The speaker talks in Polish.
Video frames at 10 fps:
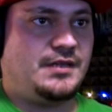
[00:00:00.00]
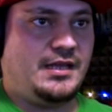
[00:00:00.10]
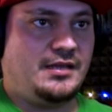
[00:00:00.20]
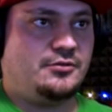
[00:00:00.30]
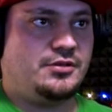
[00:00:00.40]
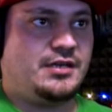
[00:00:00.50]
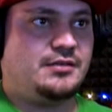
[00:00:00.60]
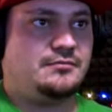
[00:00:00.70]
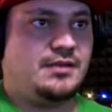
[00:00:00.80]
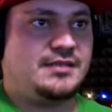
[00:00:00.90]
E, ok,
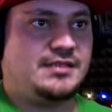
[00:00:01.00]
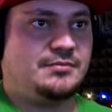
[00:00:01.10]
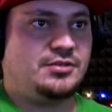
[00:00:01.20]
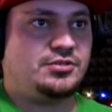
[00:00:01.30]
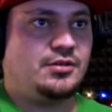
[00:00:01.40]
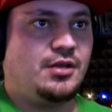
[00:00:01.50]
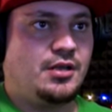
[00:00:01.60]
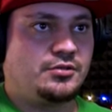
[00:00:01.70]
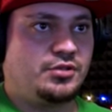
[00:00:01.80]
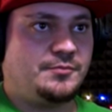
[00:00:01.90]
E zabierz.
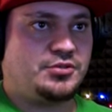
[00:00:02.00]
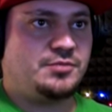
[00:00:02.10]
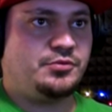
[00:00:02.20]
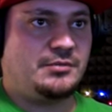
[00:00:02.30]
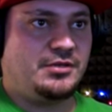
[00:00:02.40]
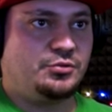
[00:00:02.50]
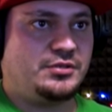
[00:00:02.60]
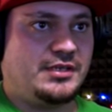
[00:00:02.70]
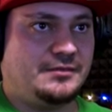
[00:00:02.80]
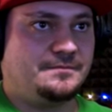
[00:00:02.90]
Który potrzebujemy
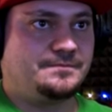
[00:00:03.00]
tutaj.